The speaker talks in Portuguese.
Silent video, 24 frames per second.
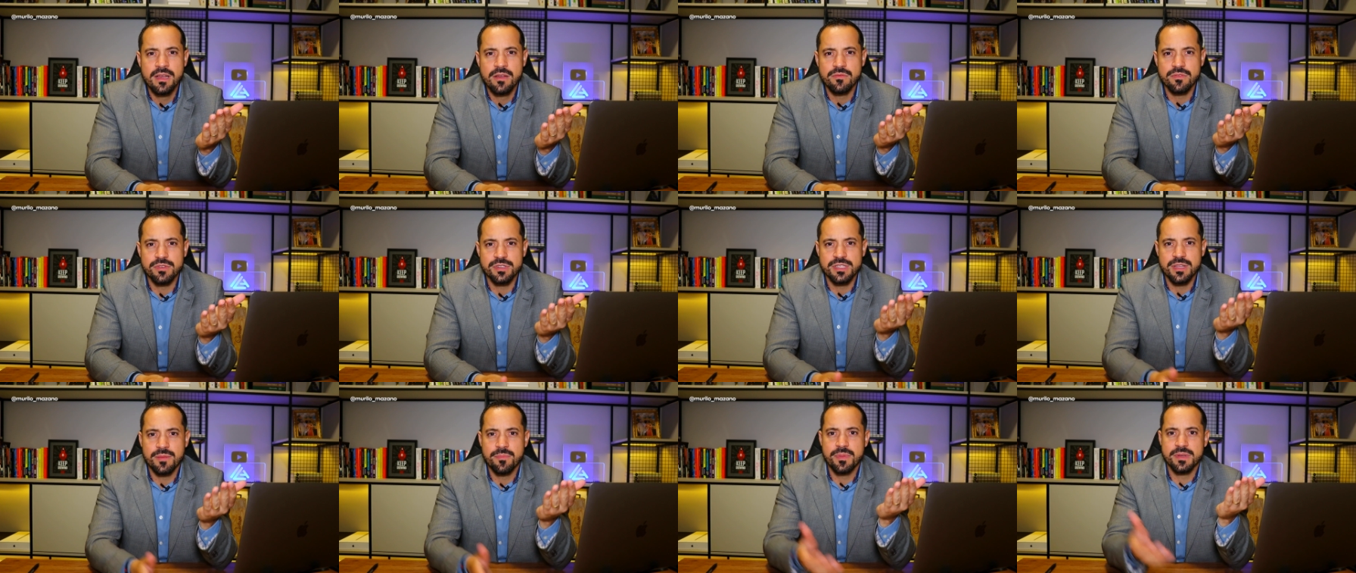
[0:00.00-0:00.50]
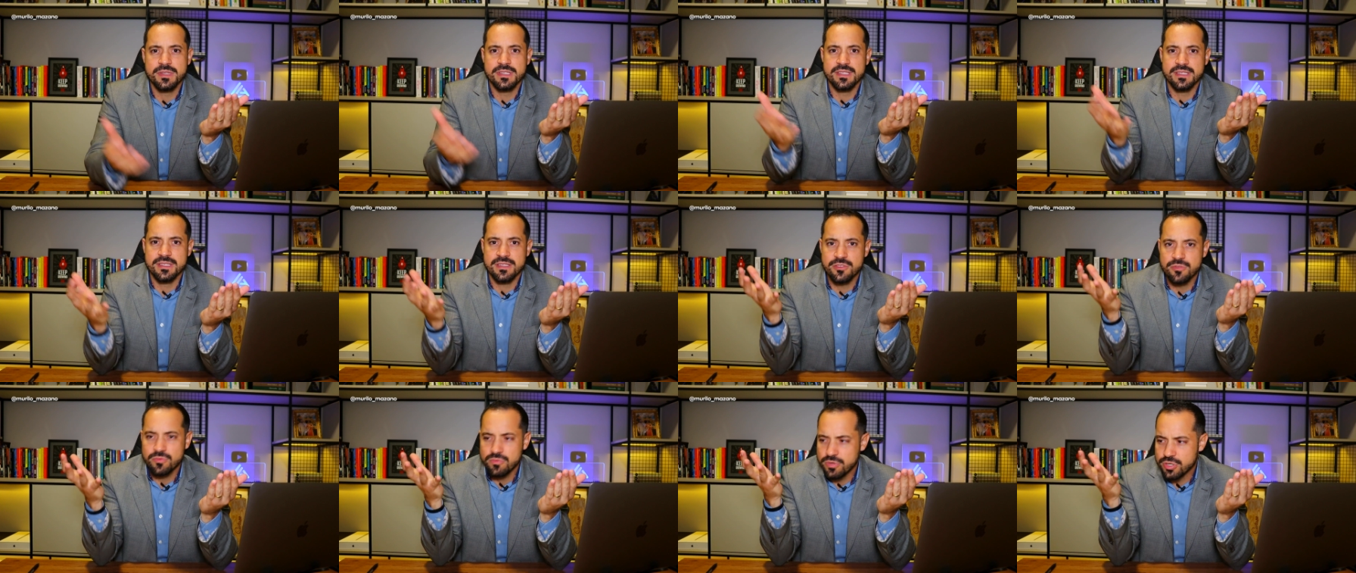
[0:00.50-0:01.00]
você
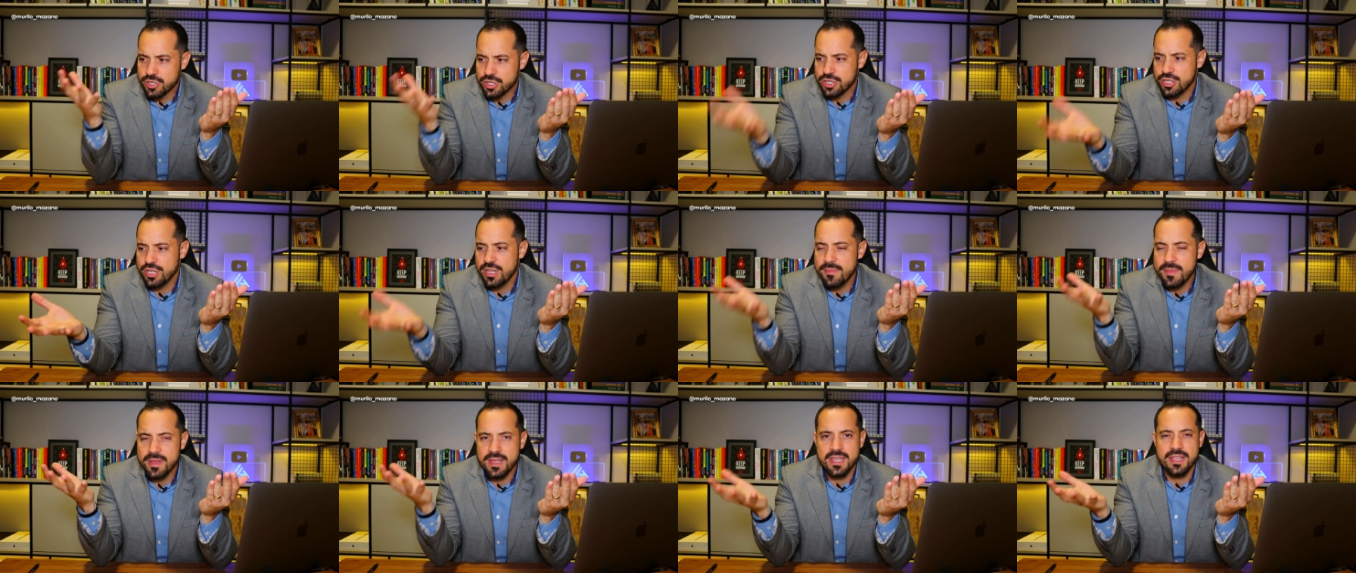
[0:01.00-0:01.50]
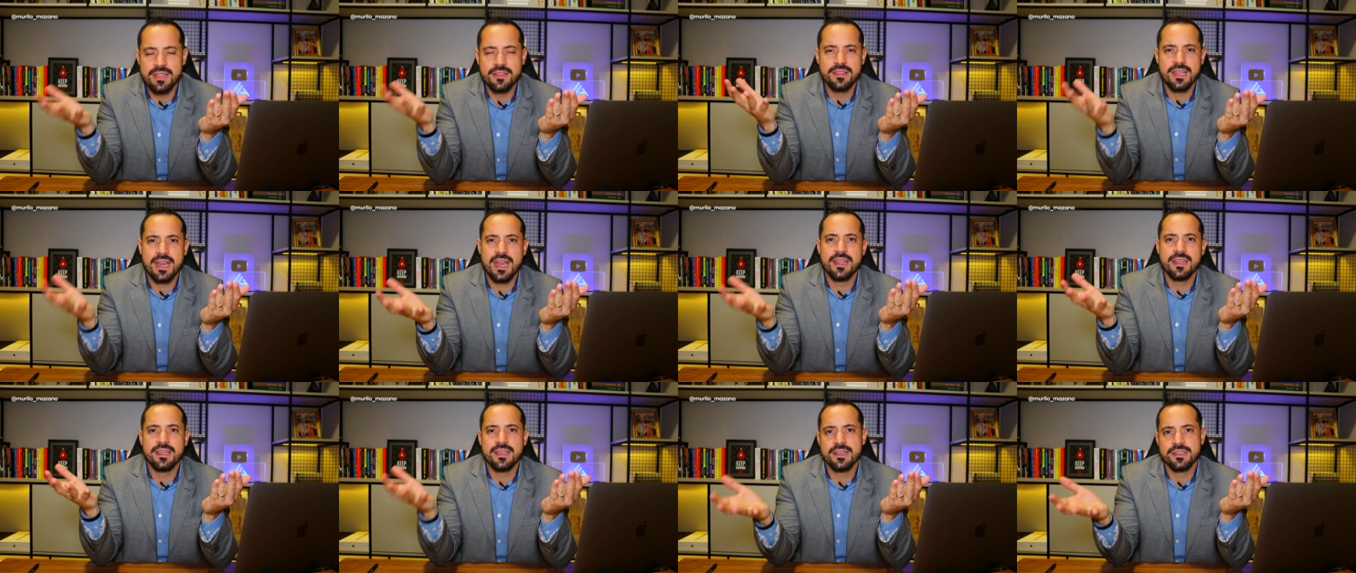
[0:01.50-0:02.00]
precisa de um time que
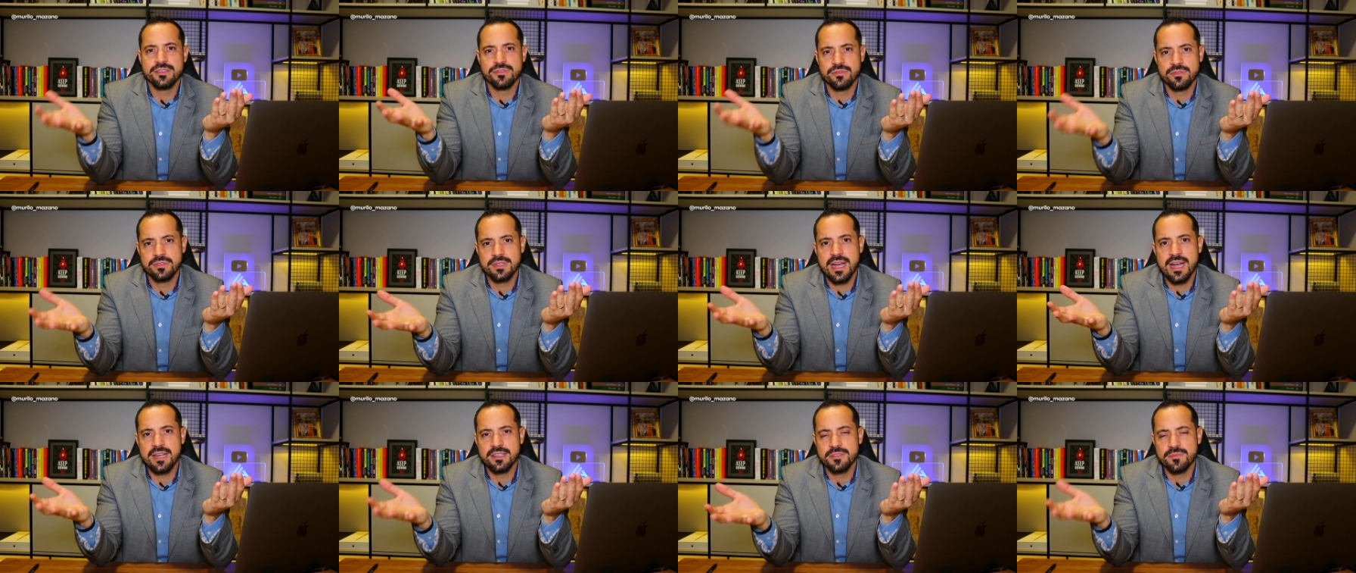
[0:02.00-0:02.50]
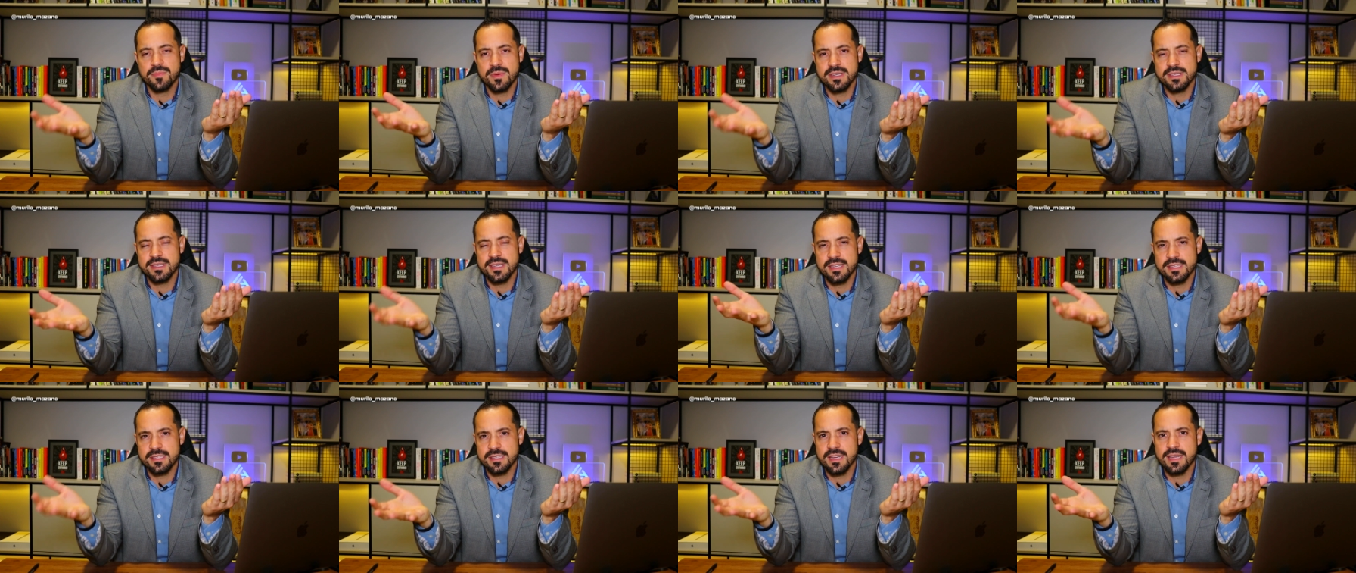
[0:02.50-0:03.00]
entregue resultados para
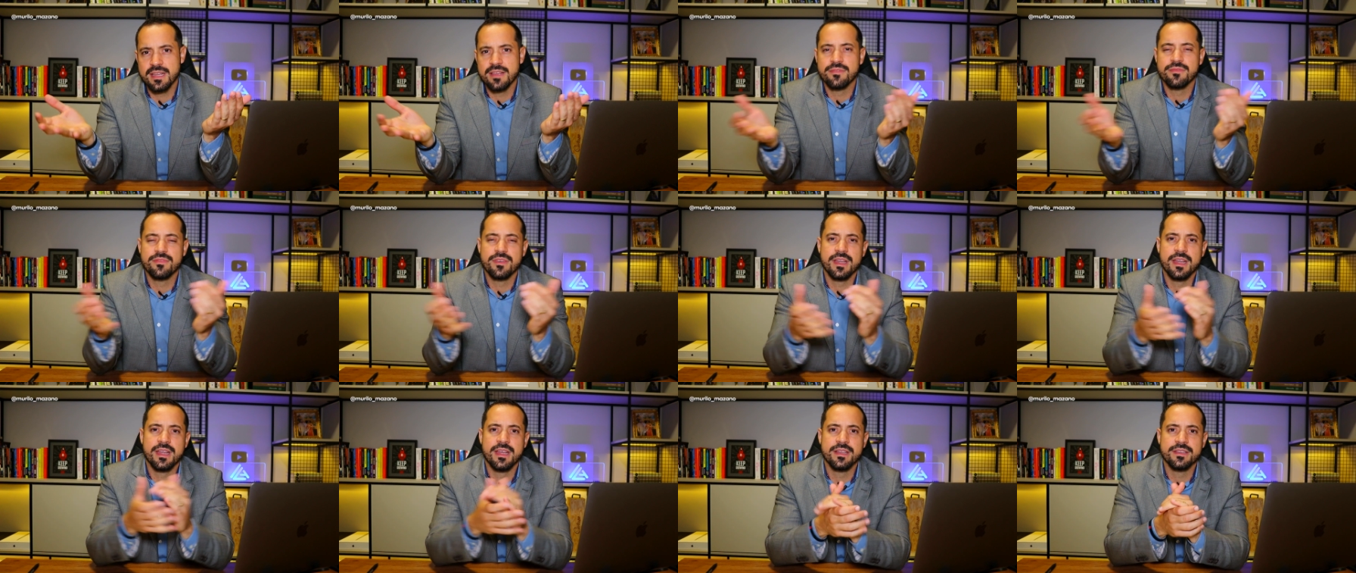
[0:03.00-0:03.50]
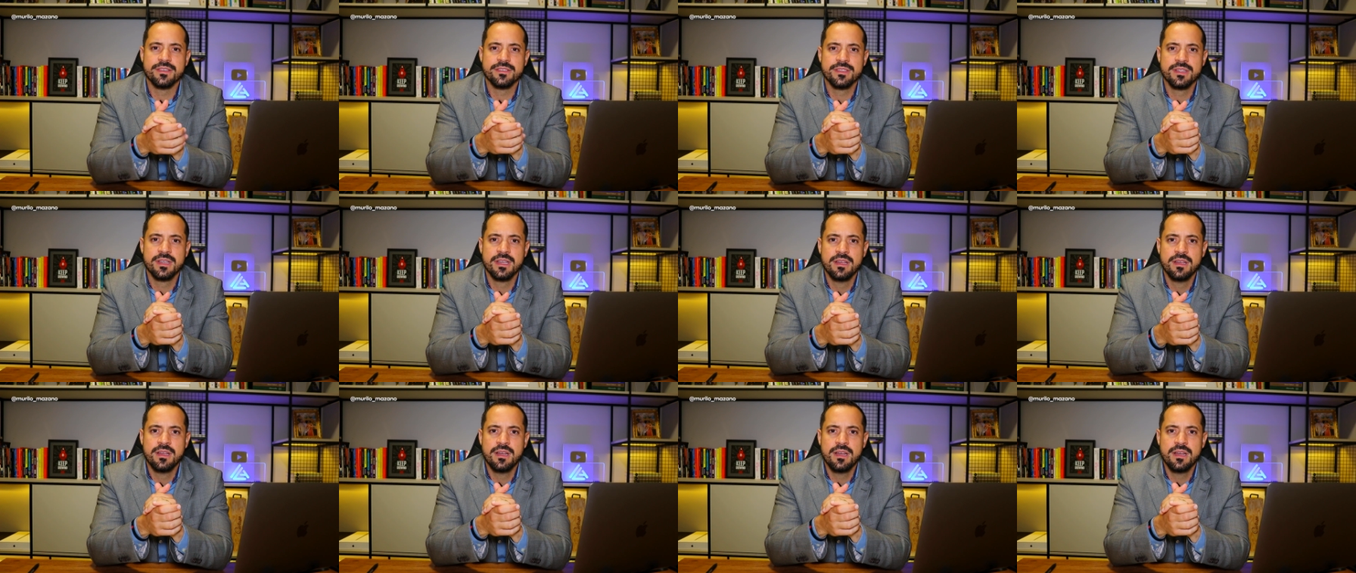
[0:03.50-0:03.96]
ser essa referência.